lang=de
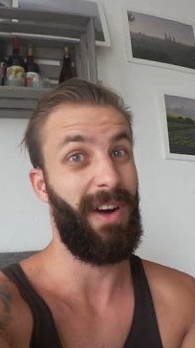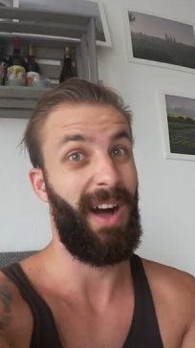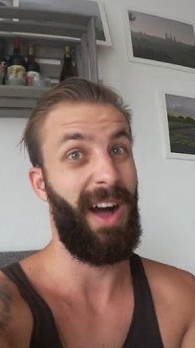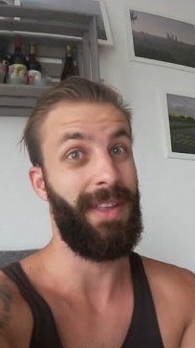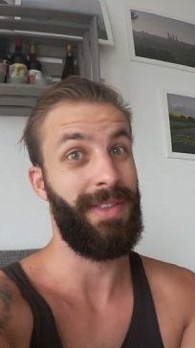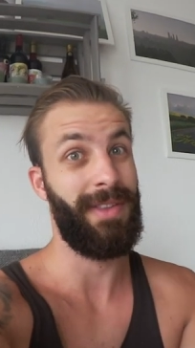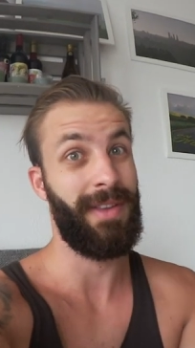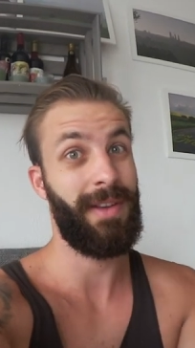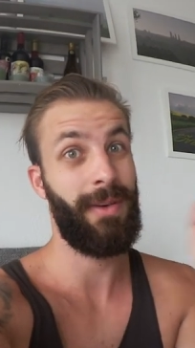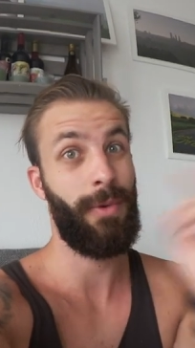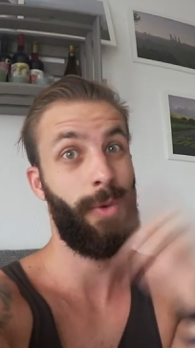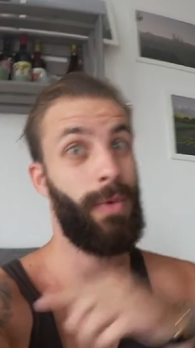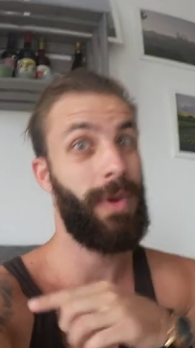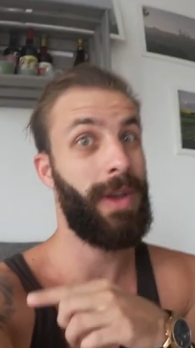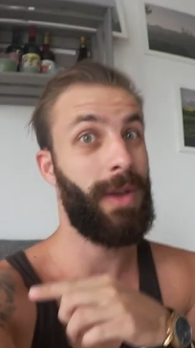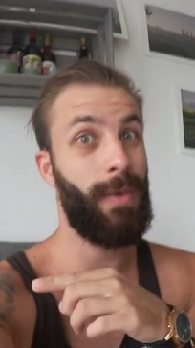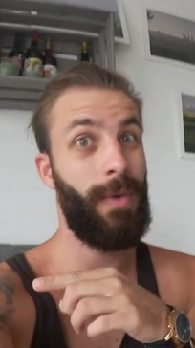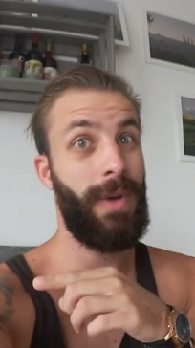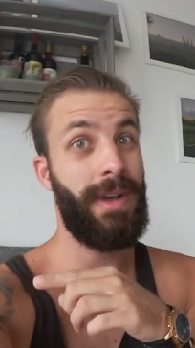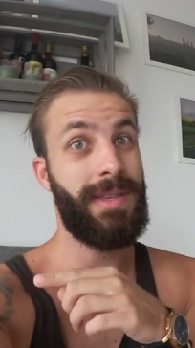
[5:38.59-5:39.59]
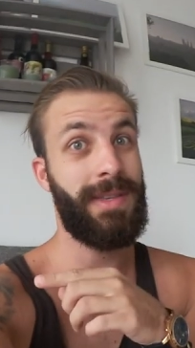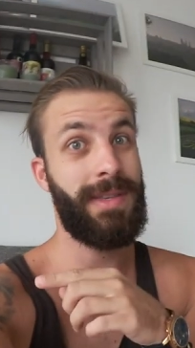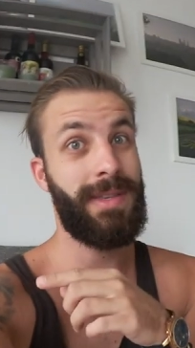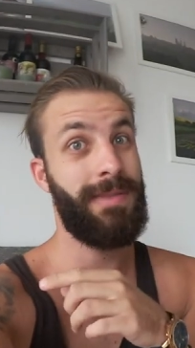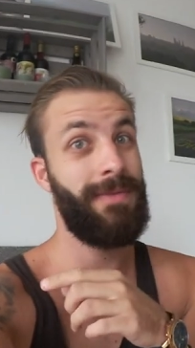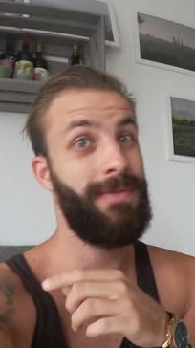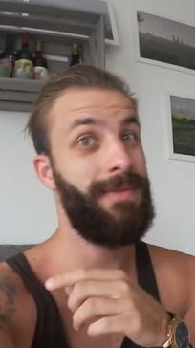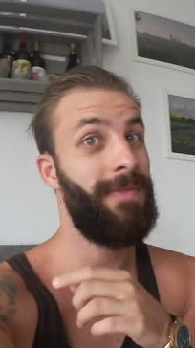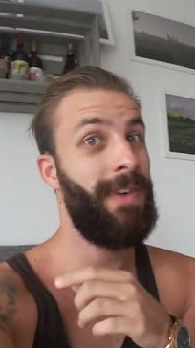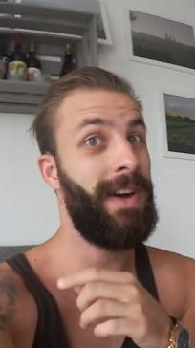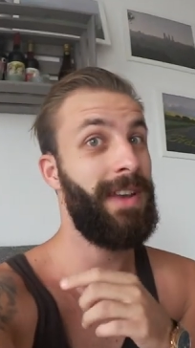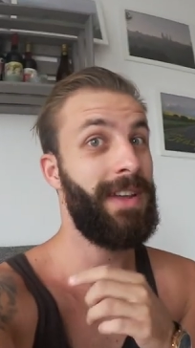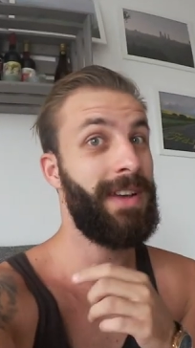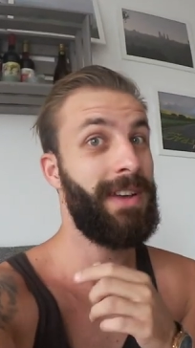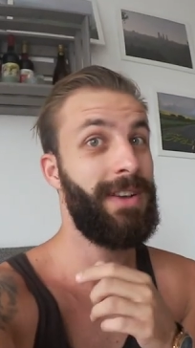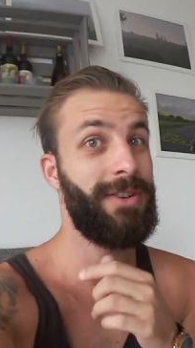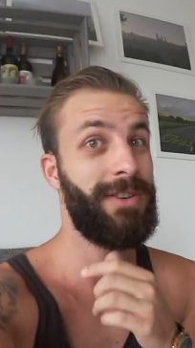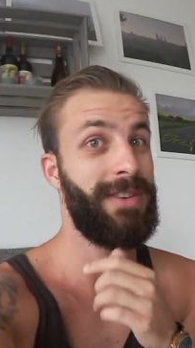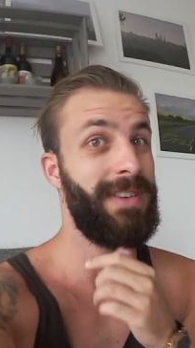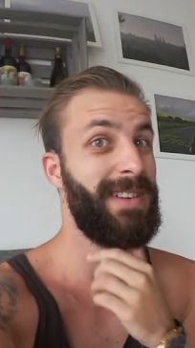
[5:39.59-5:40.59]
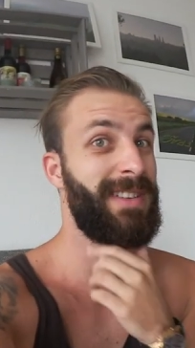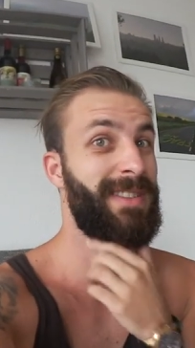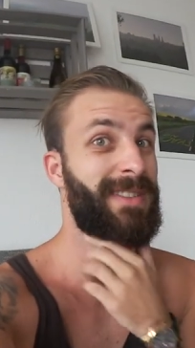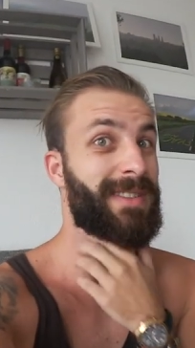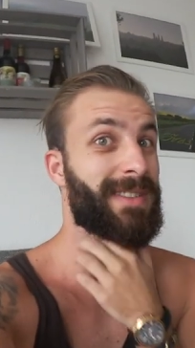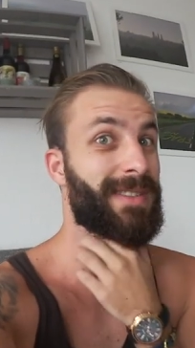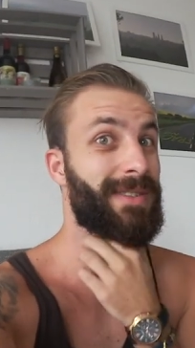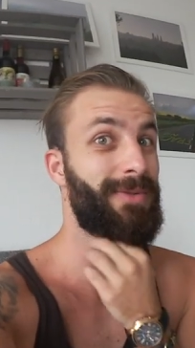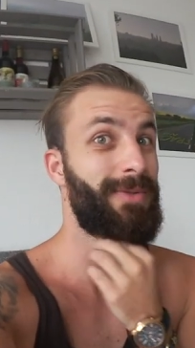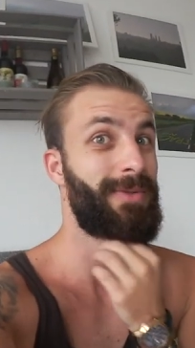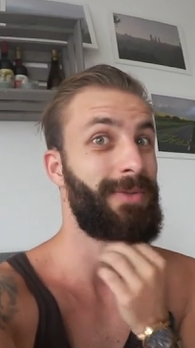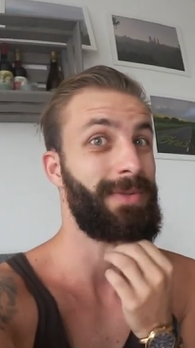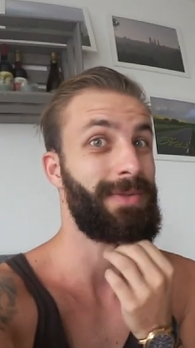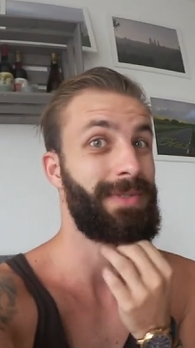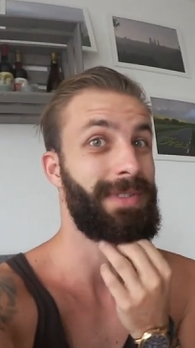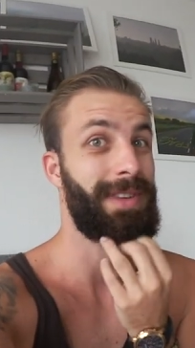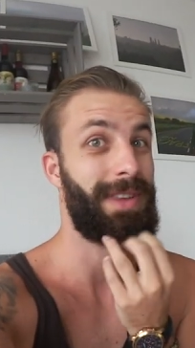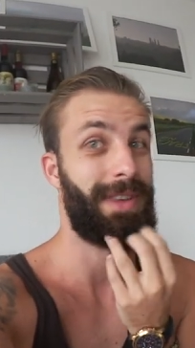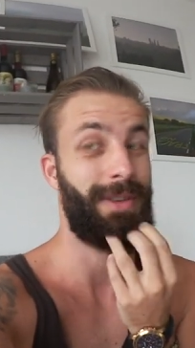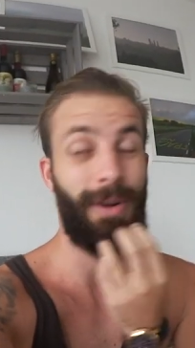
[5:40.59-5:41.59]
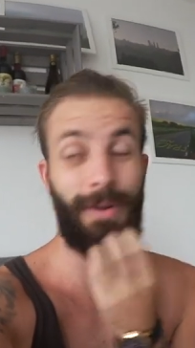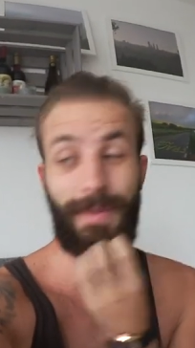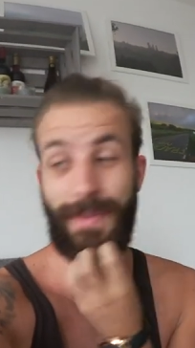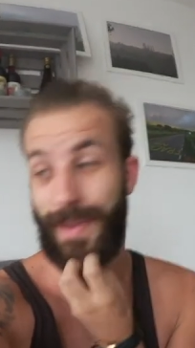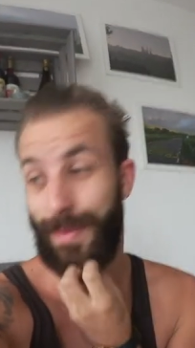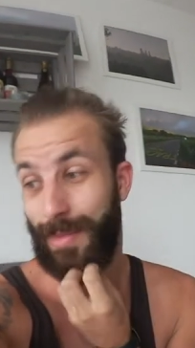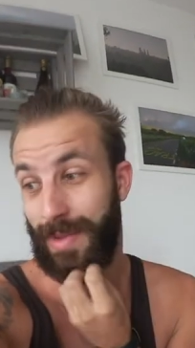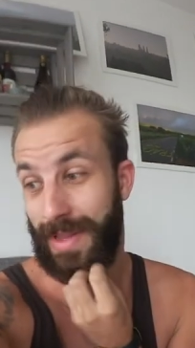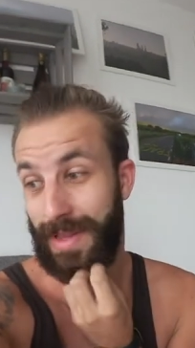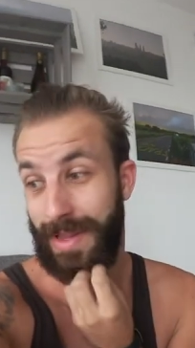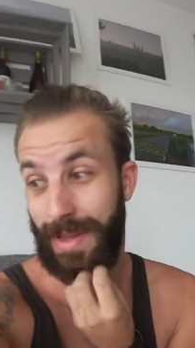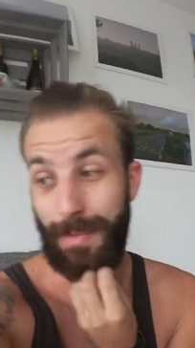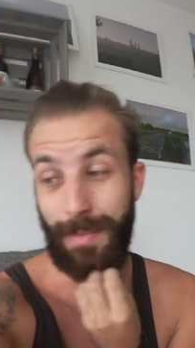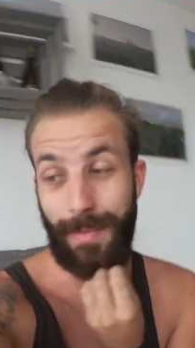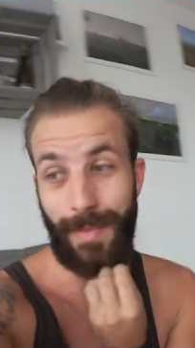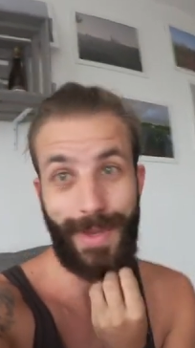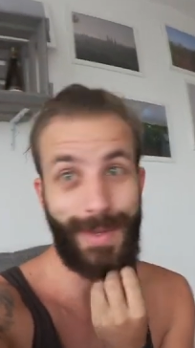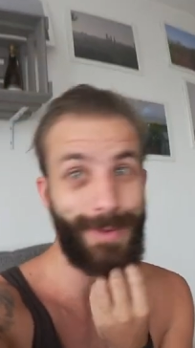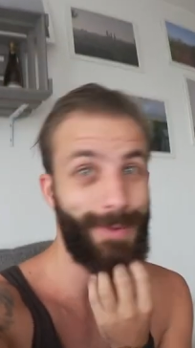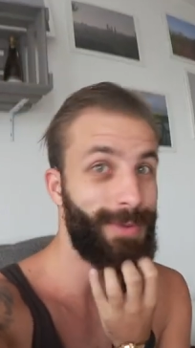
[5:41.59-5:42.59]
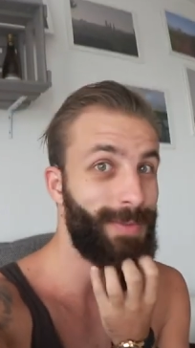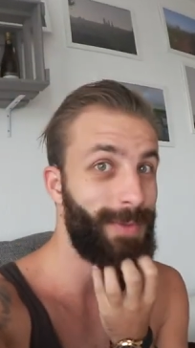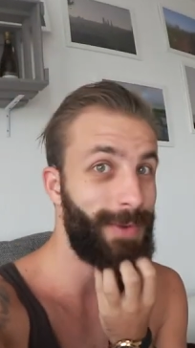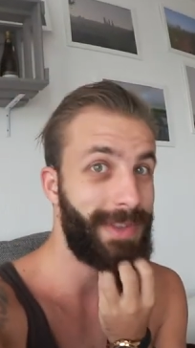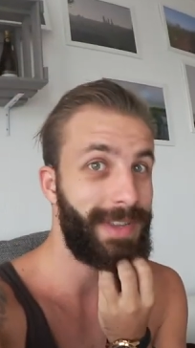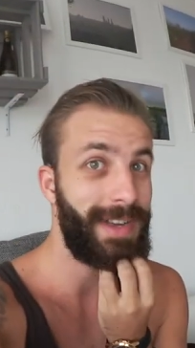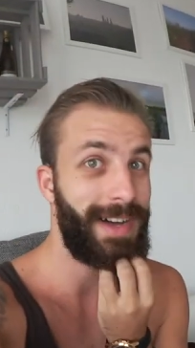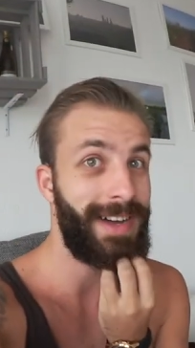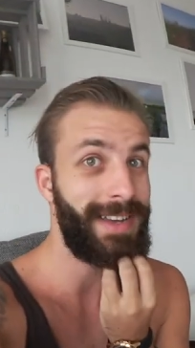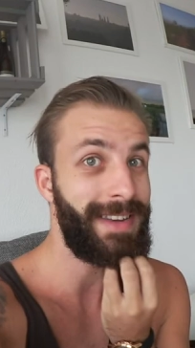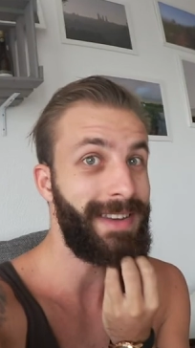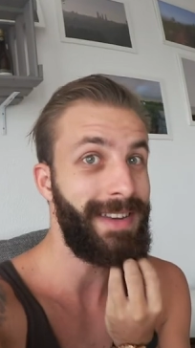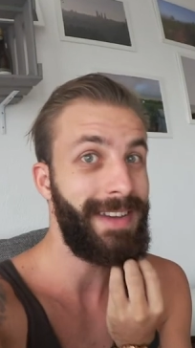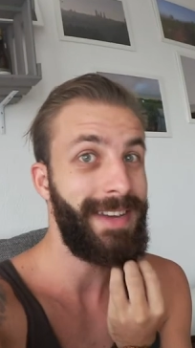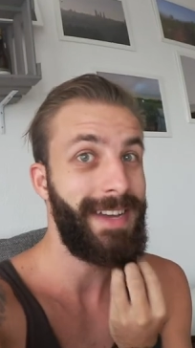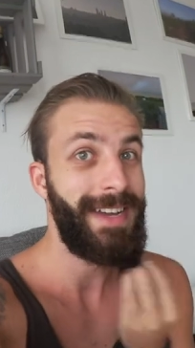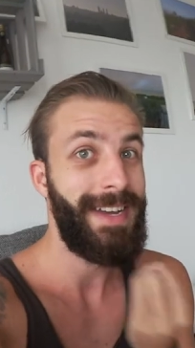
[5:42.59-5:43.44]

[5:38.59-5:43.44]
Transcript: andere Requests weitergeschickt und ich hoffe, jemand nimmt mich so spontan.